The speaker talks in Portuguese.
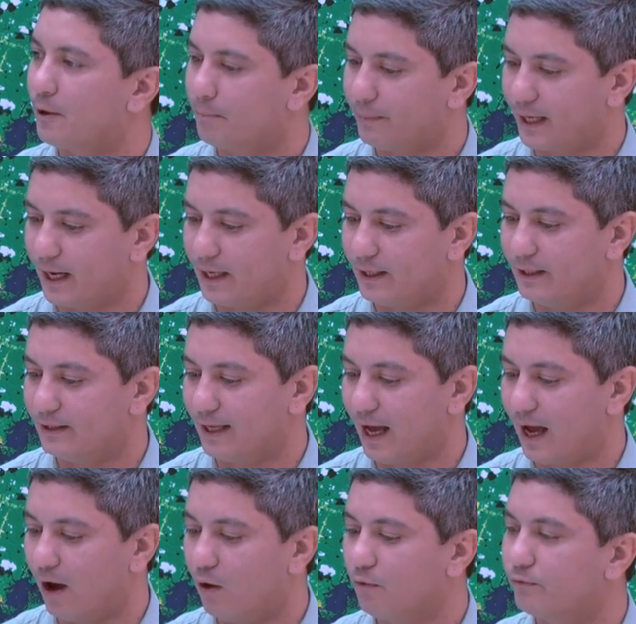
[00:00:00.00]
para
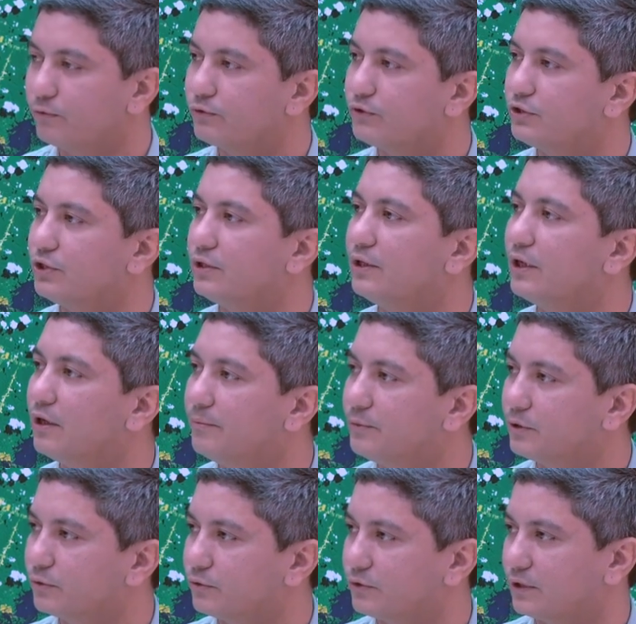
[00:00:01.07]
alvos
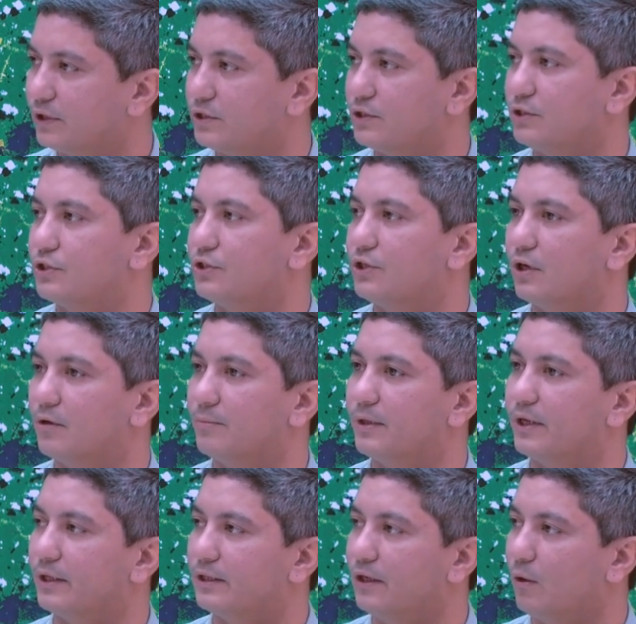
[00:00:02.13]
dinâmicos que a gente chama,
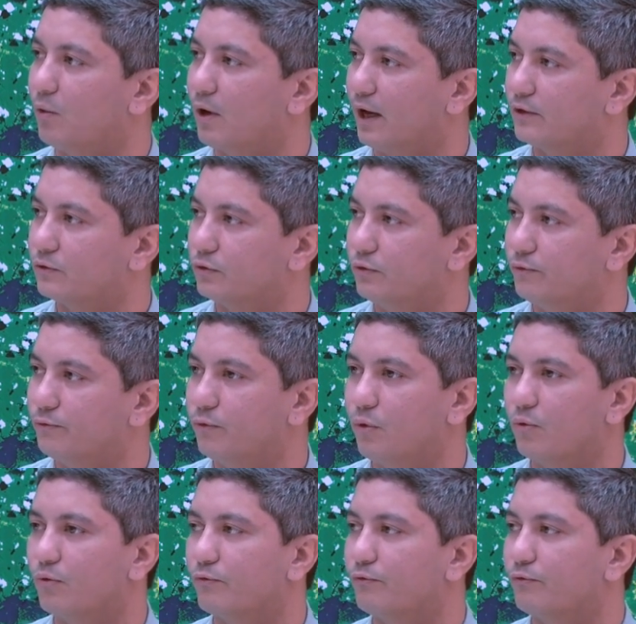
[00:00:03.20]
né? que é o caso do fogo. O